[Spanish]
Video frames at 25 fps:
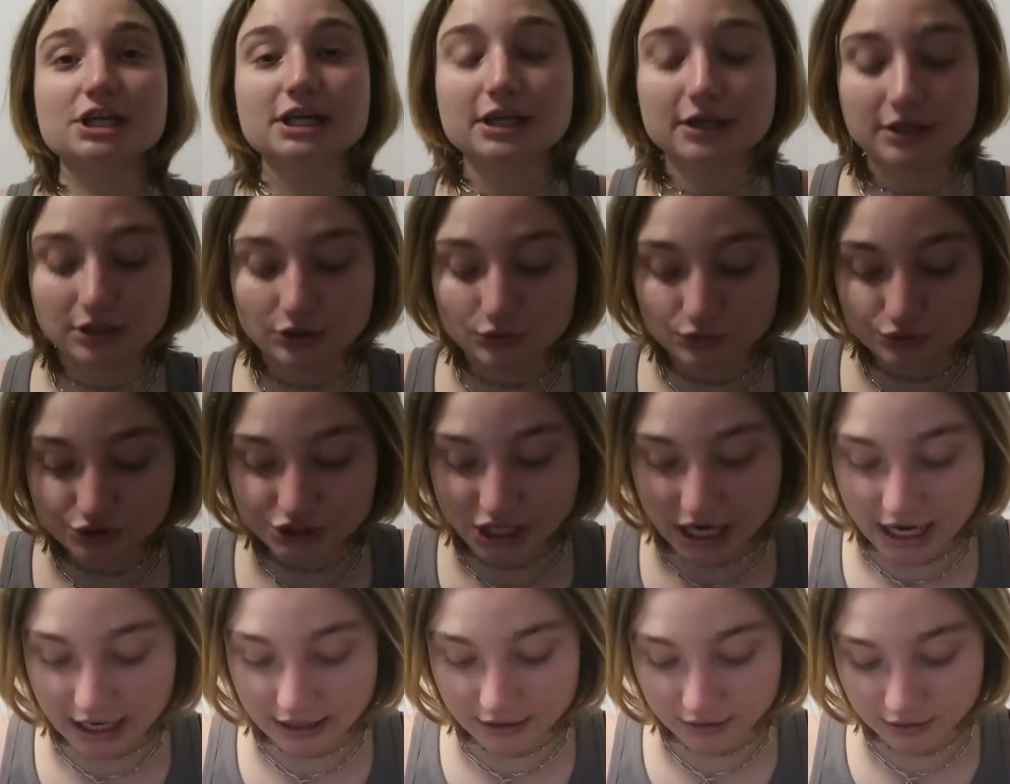un
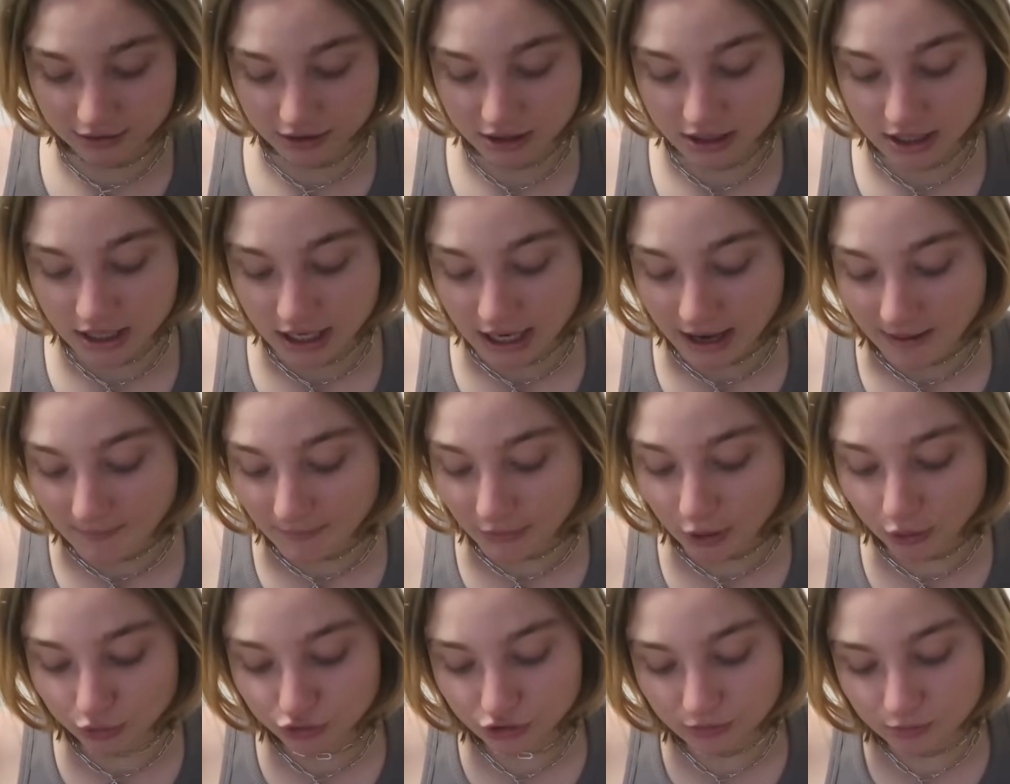yin y un yang.
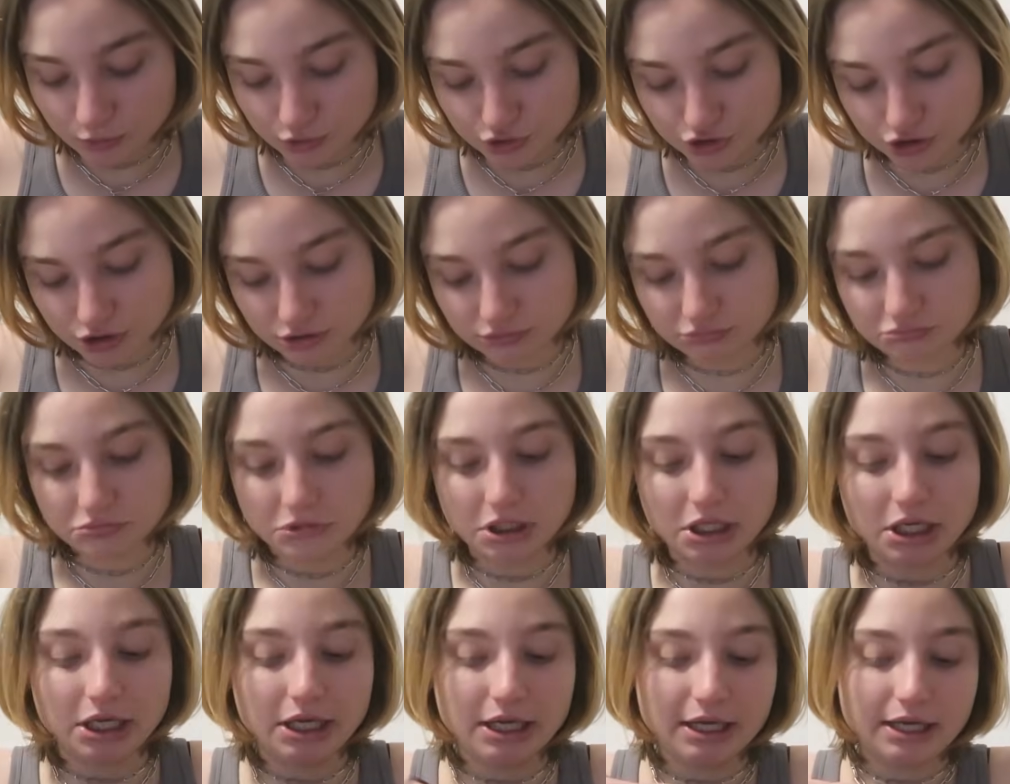Me gustó
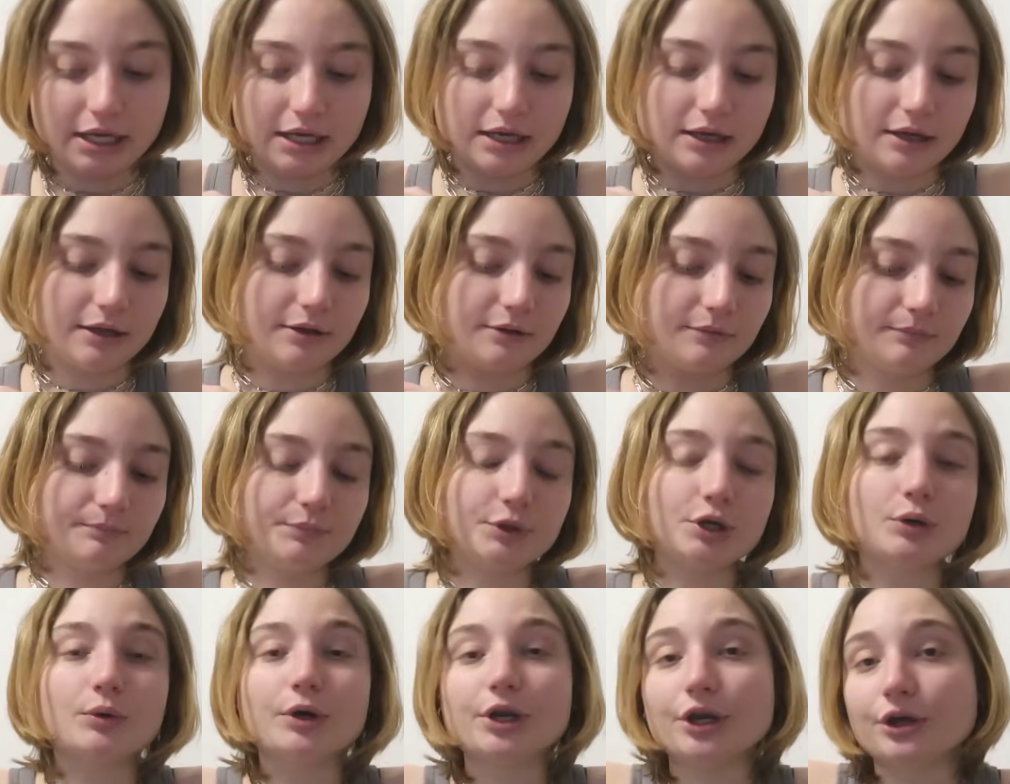mucho,
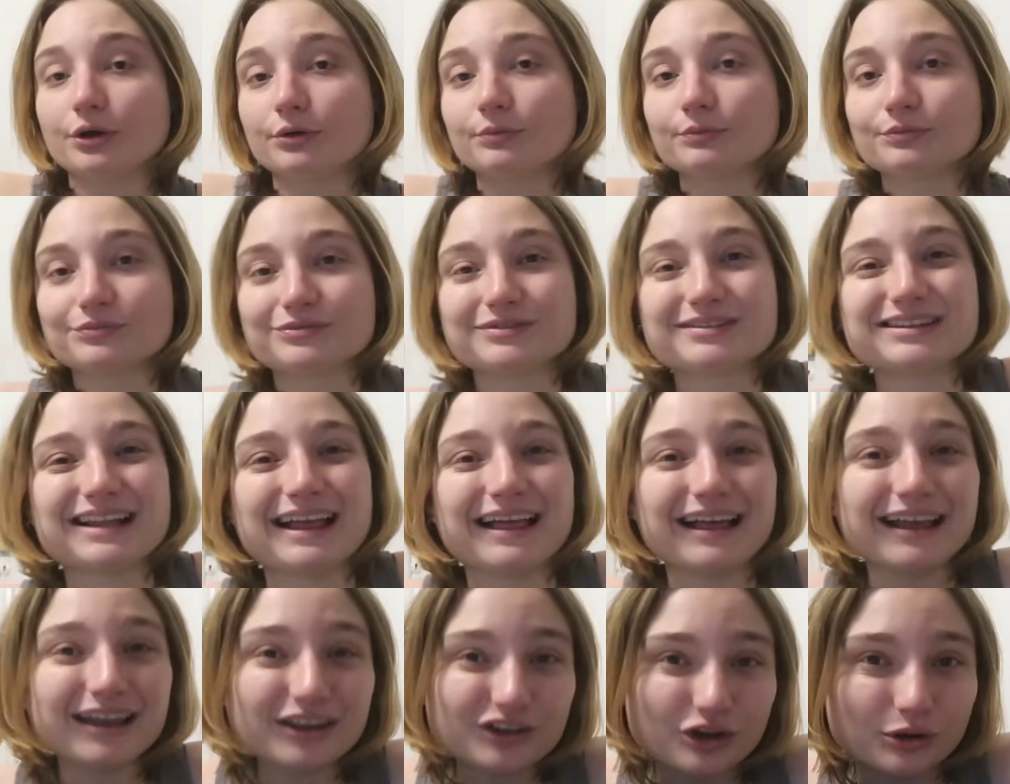eh, pero bueno,
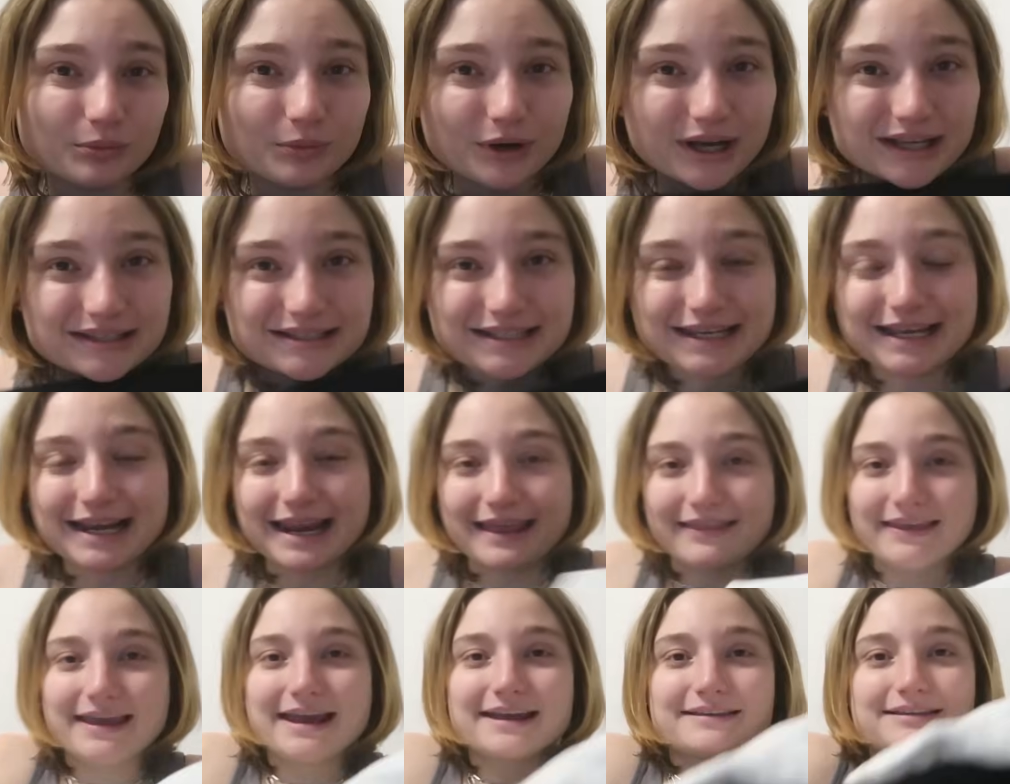nada, como
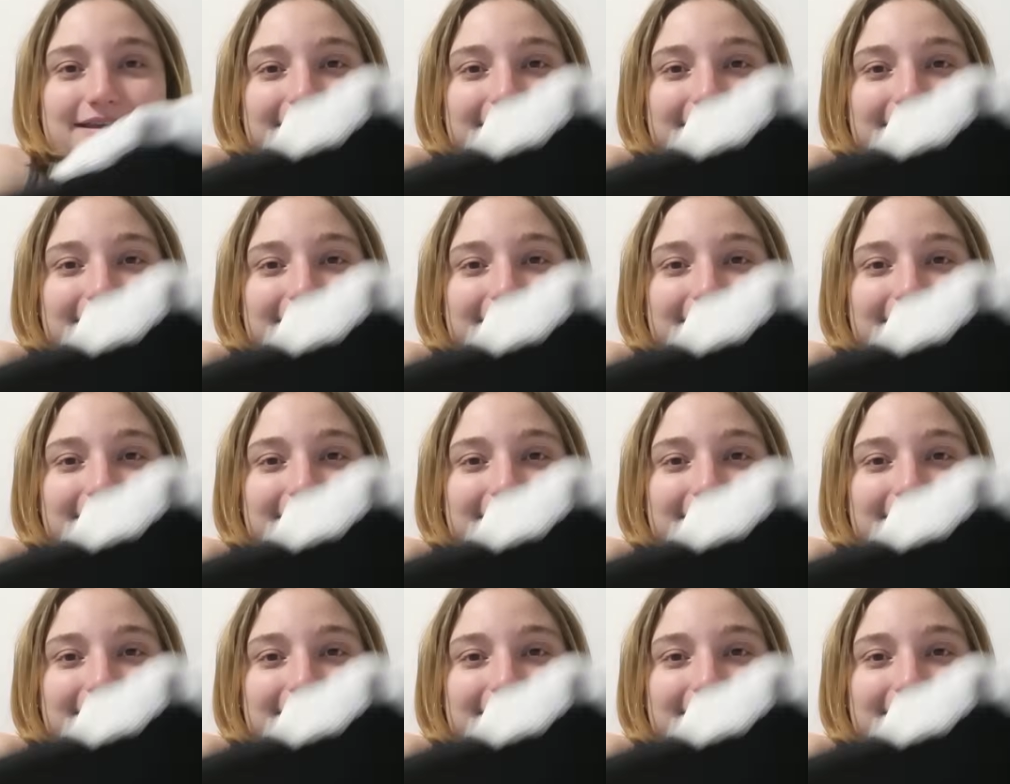que sigue